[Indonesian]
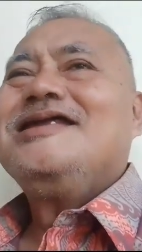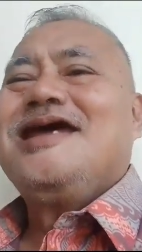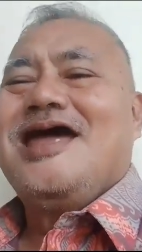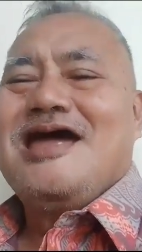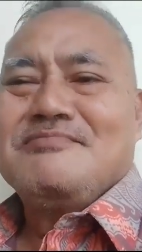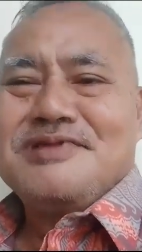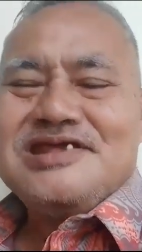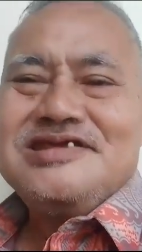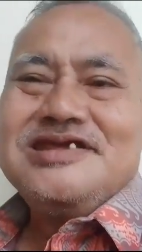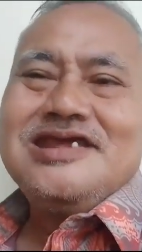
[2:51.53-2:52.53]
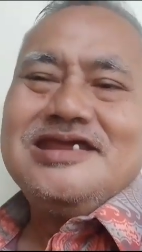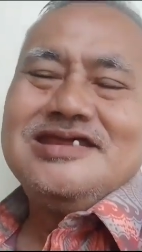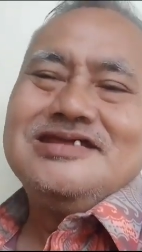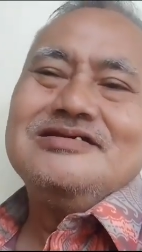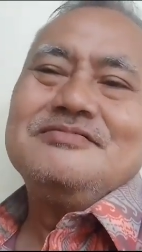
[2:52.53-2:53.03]
Nah, ambisi
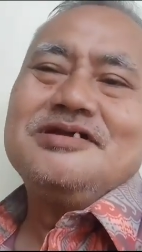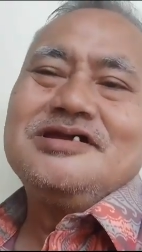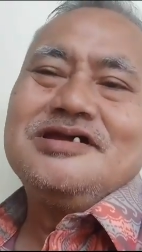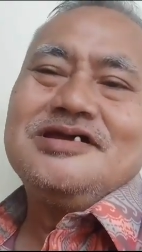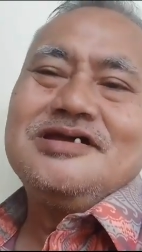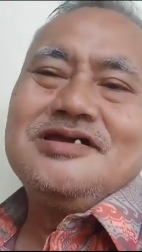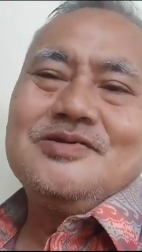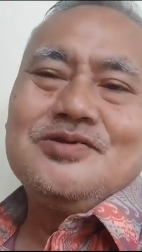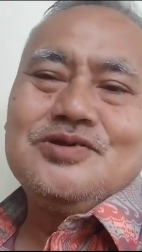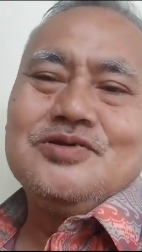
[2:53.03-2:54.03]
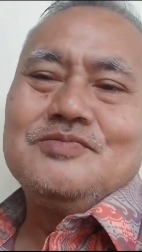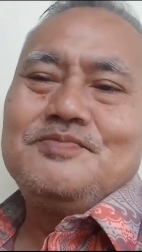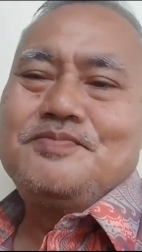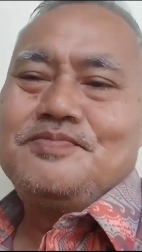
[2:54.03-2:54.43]
e, untuk